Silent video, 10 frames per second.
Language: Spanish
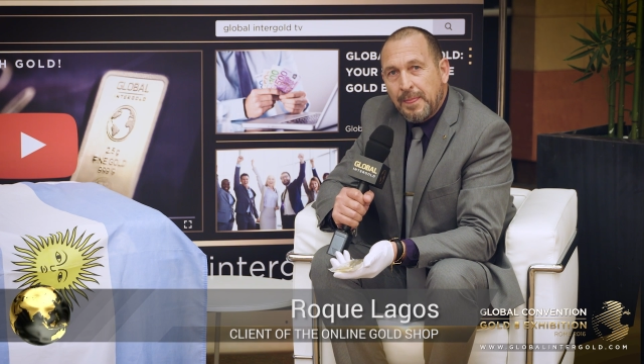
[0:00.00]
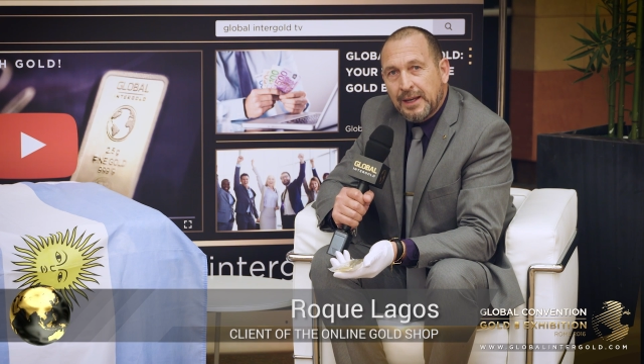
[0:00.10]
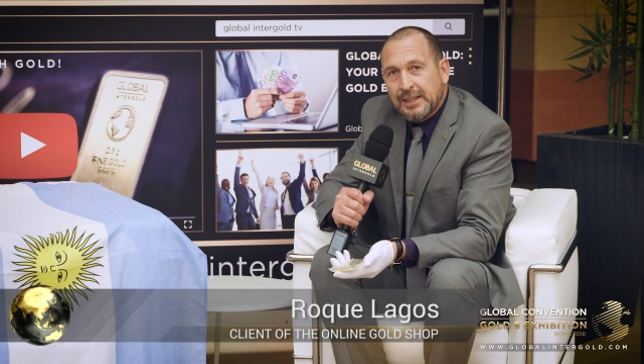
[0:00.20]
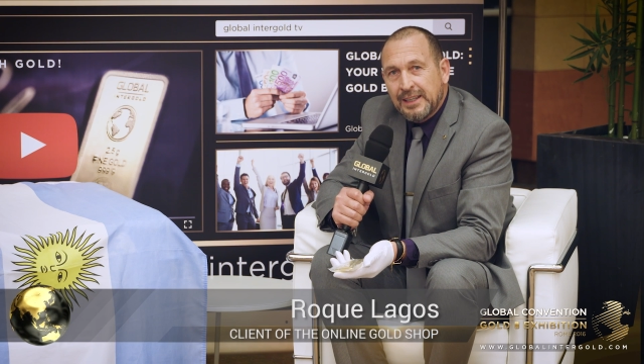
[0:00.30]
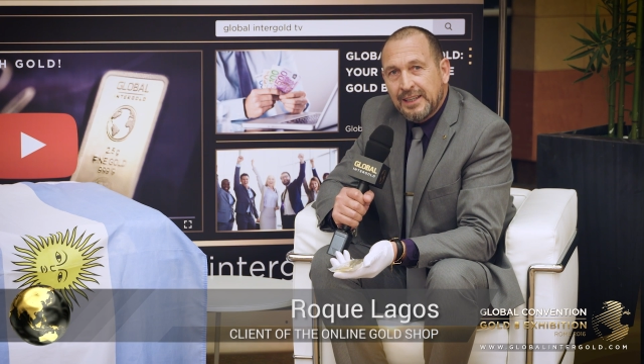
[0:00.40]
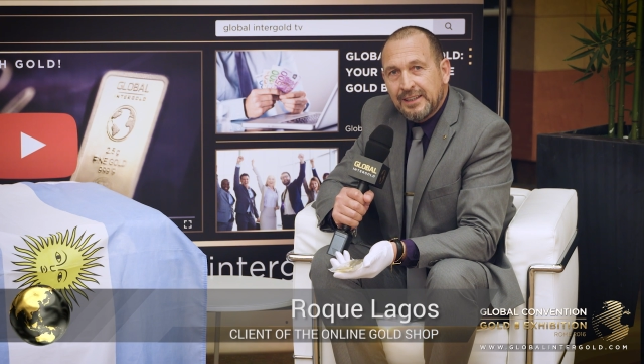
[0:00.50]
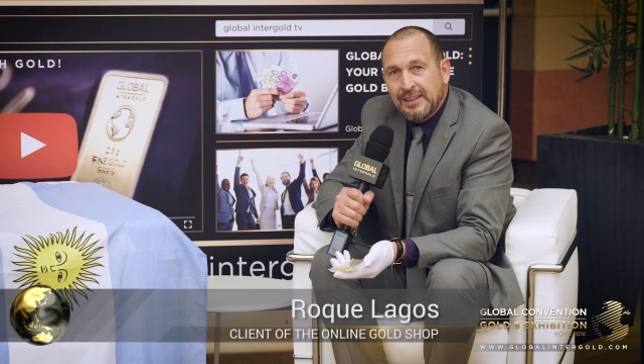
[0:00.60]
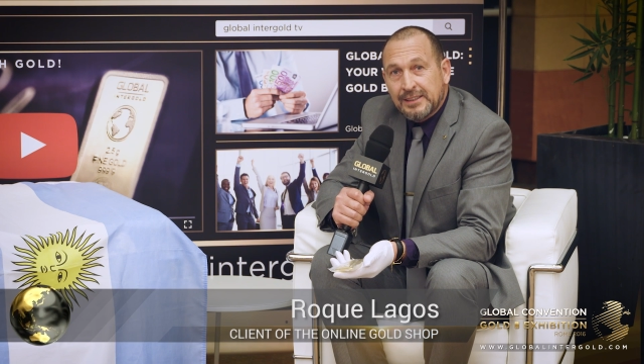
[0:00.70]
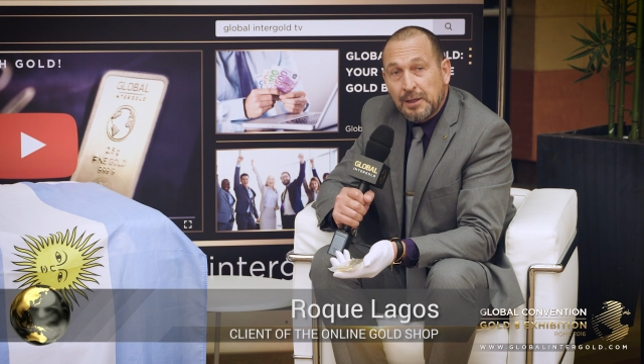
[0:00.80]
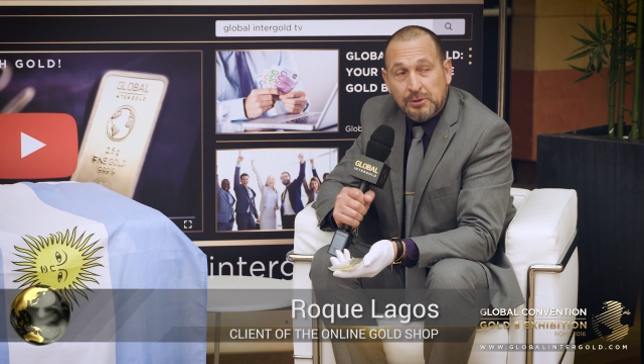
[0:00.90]
Aquí
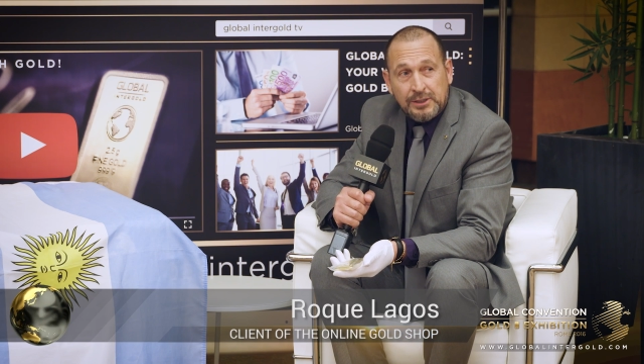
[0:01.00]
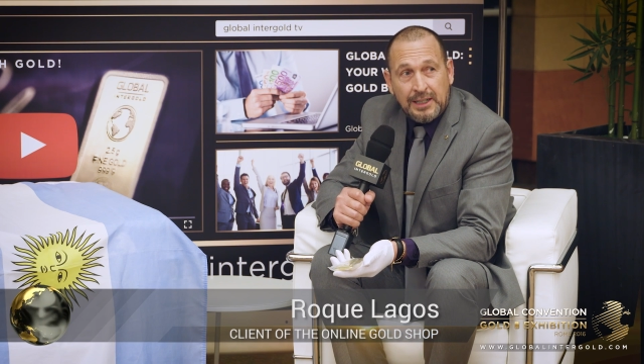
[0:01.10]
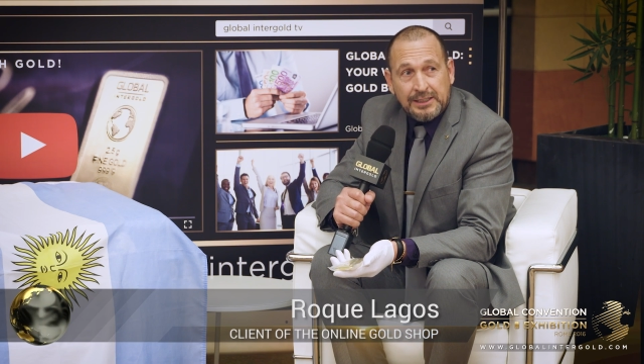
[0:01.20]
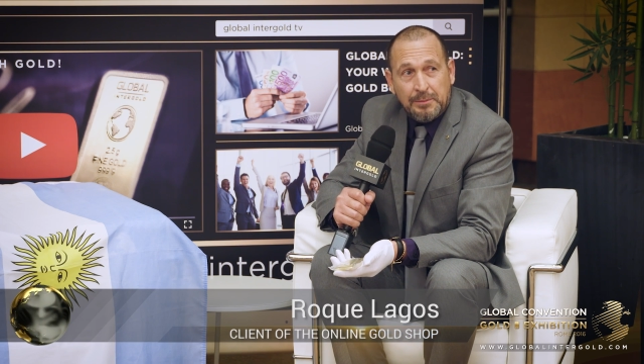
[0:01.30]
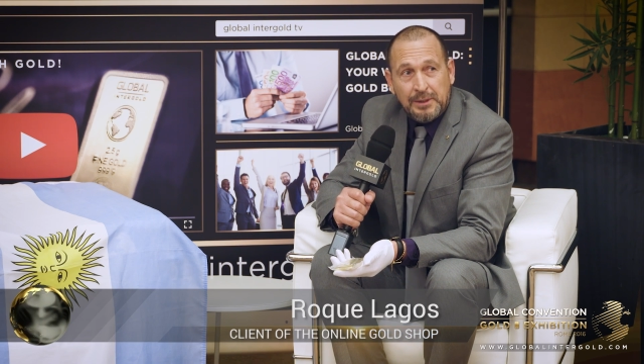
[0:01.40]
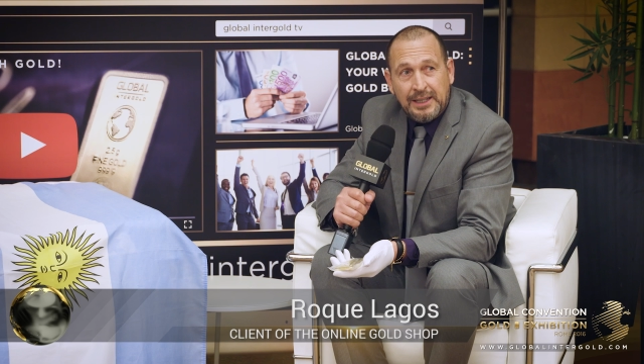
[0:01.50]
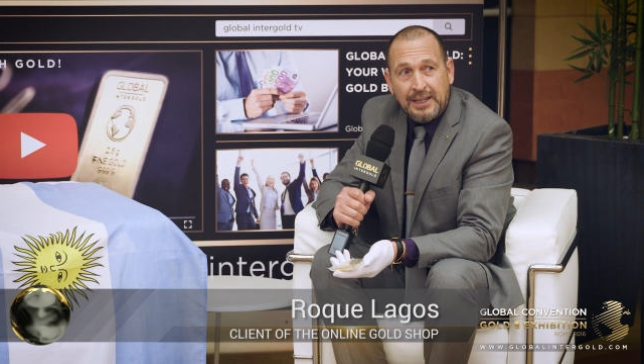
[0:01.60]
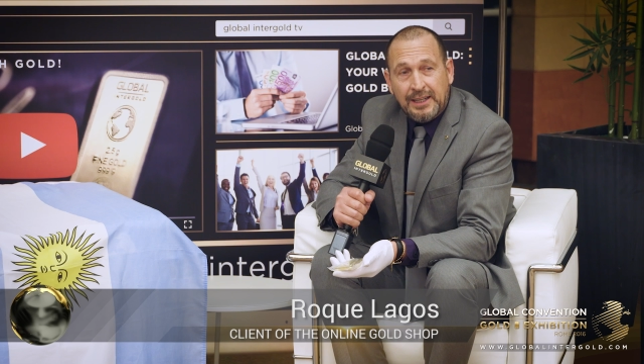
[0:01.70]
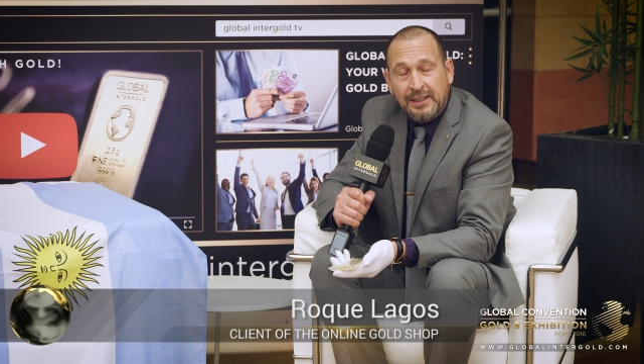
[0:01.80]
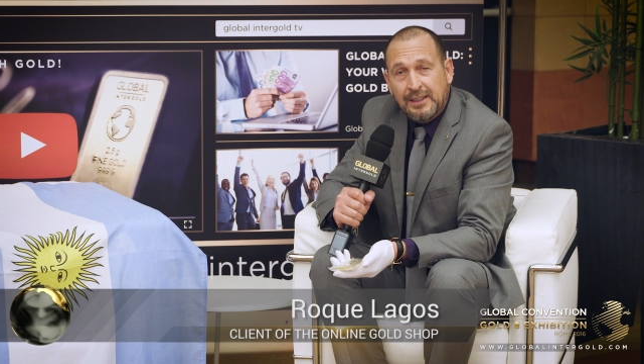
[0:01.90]
eh, estamos en la
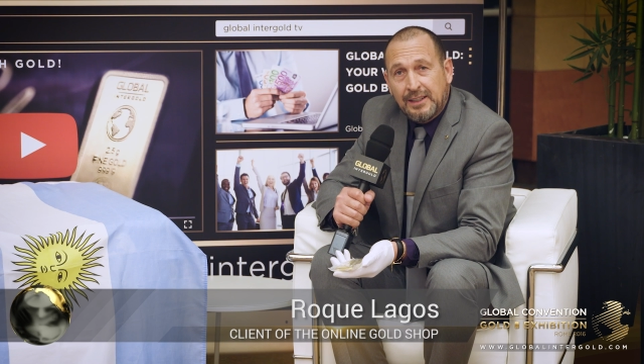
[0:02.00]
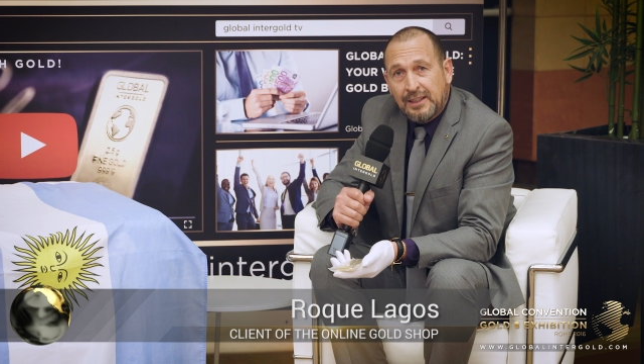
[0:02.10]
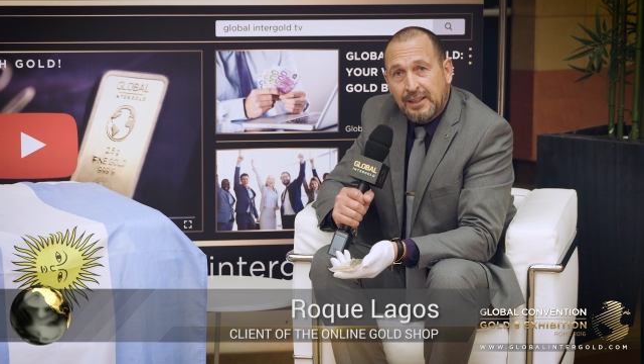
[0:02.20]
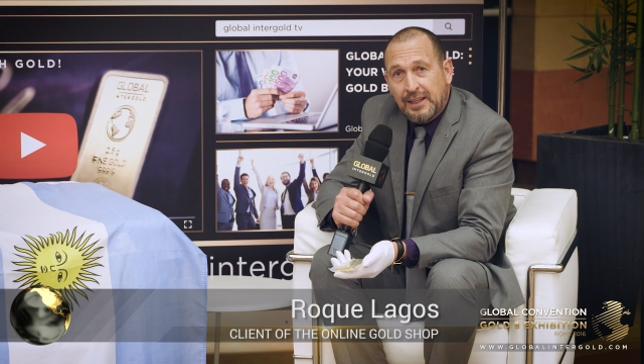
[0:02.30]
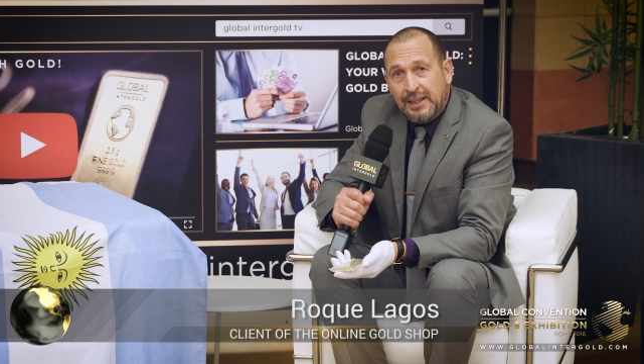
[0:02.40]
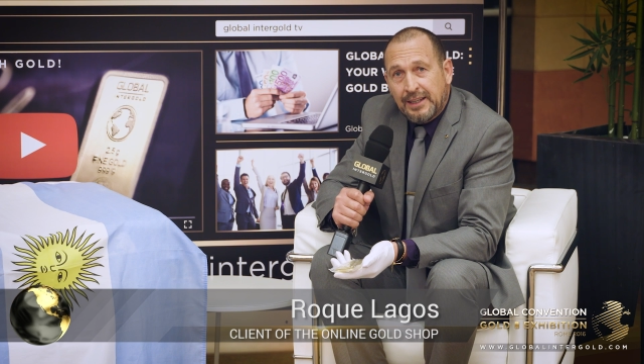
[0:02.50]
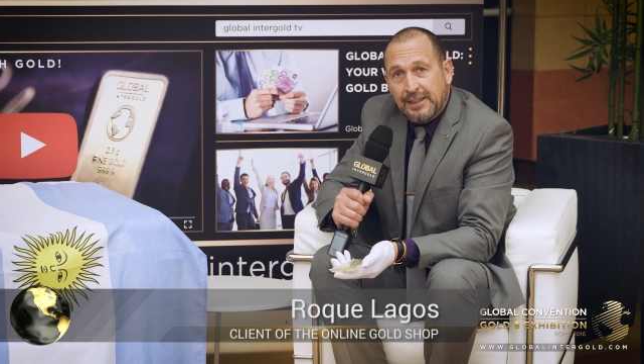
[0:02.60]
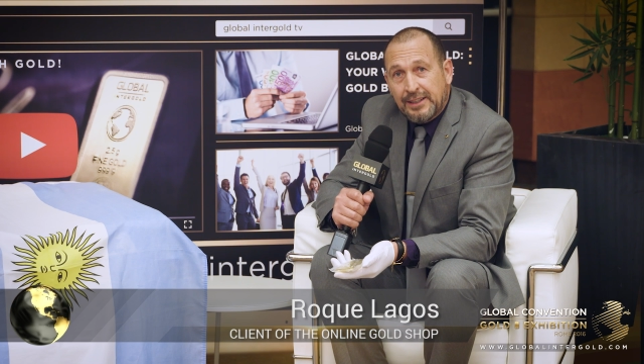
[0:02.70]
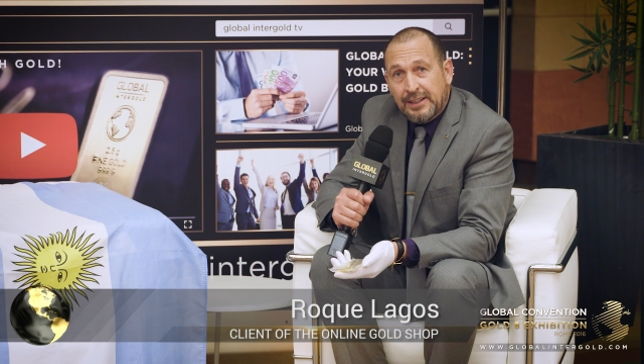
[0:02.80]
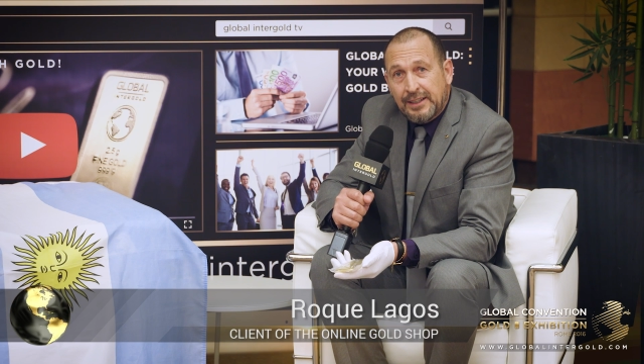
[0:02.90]
asamblea
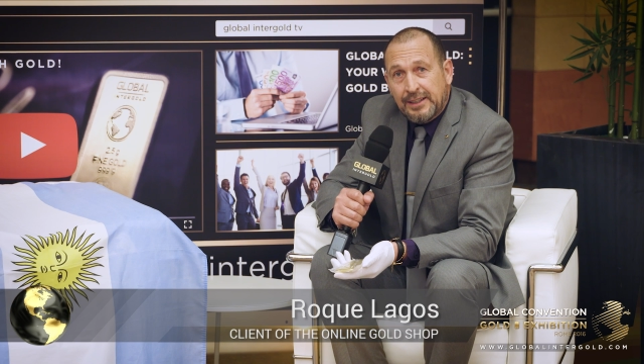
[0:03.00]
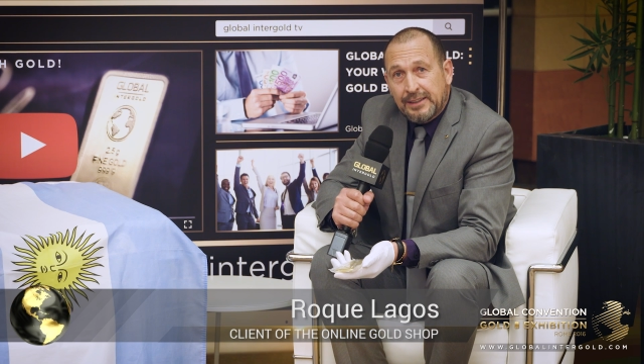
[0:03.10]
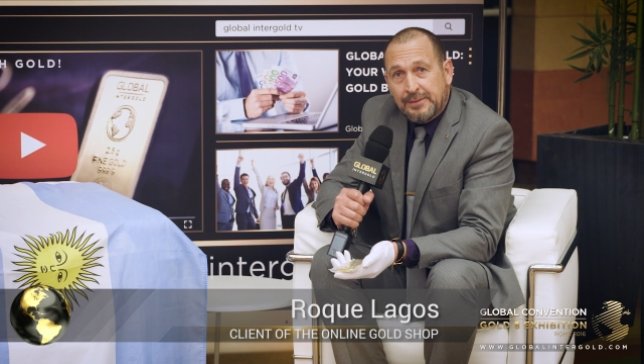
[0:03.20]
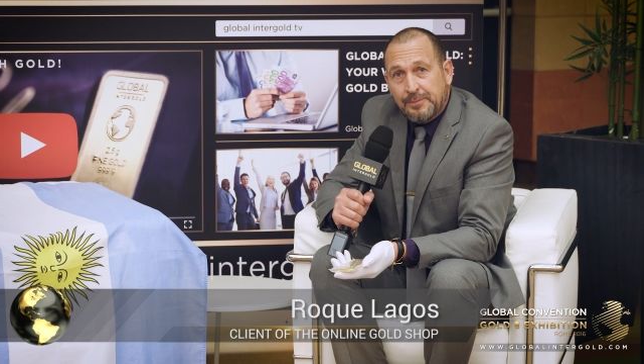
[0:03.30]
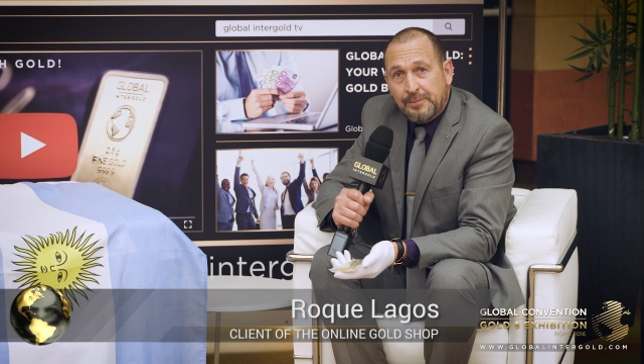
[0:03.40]
eh,